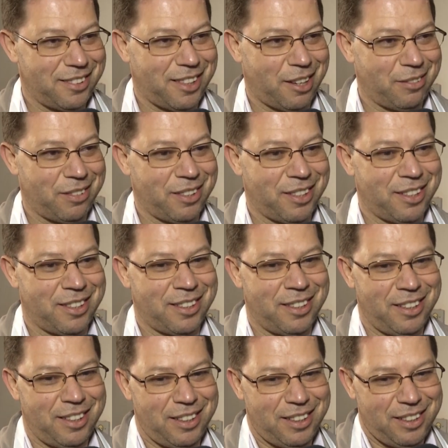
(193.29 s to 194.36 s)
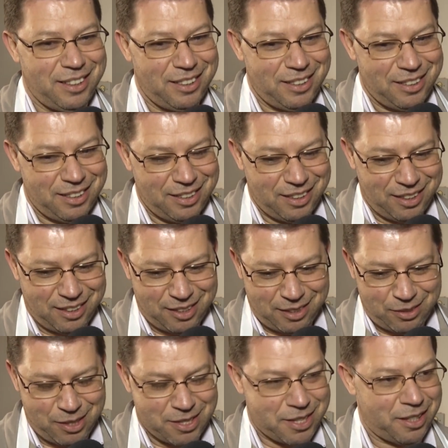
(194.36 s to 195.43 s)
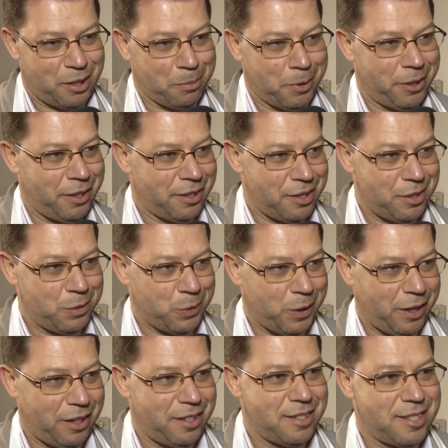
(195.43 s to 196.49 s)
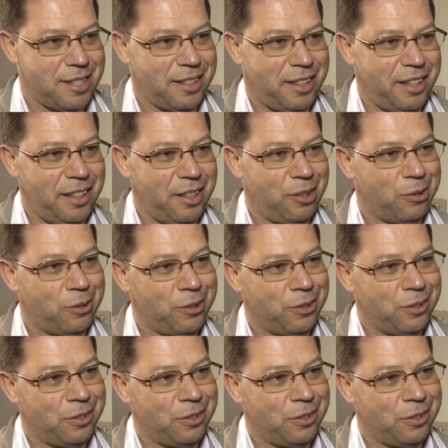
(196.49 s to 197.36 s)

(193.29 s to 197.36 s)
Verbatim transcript: Estava, eh, de certa maneira, de férias aqui com